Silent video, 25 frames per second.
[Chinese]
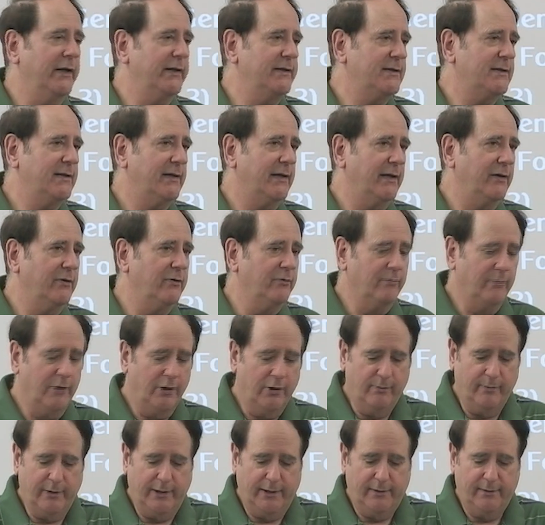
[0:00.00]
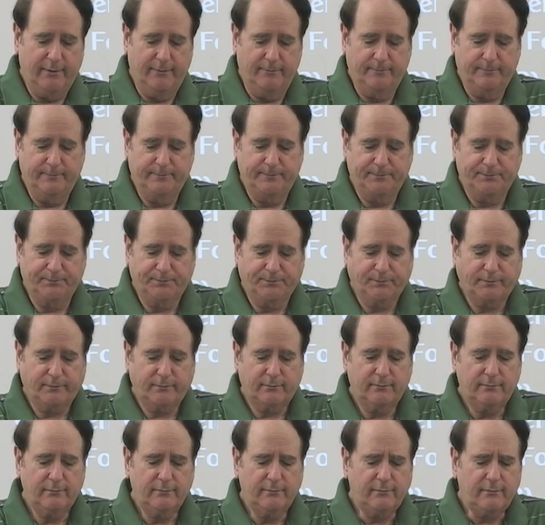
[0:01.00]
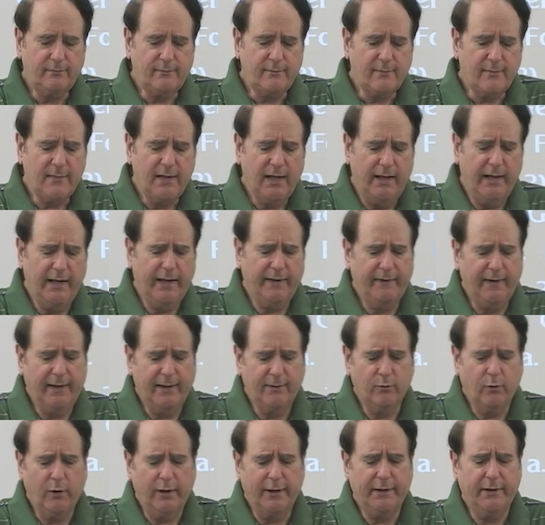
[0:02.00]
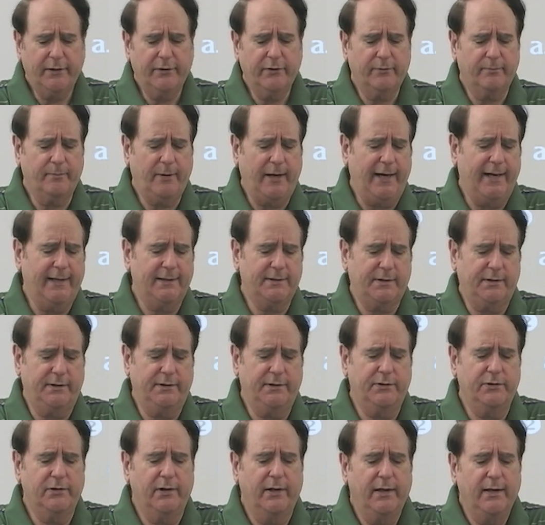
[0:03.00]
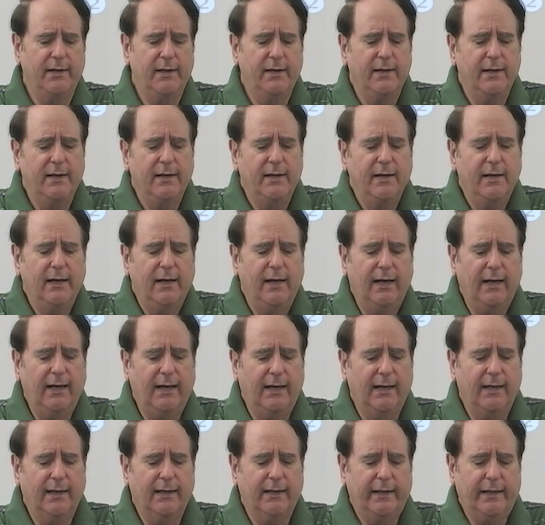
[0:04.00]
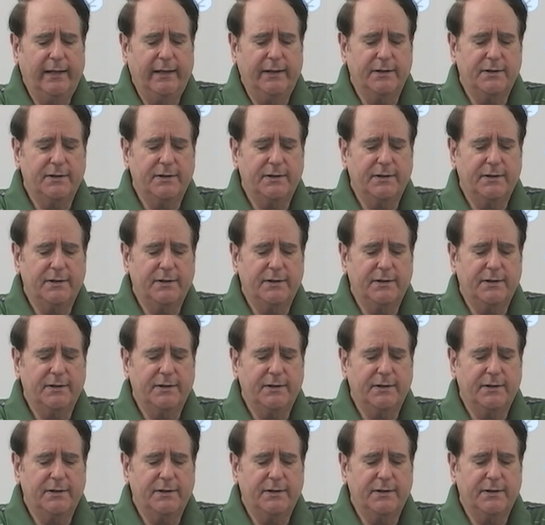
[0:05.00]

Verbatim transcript: 生存。另一处经文是《哥罗西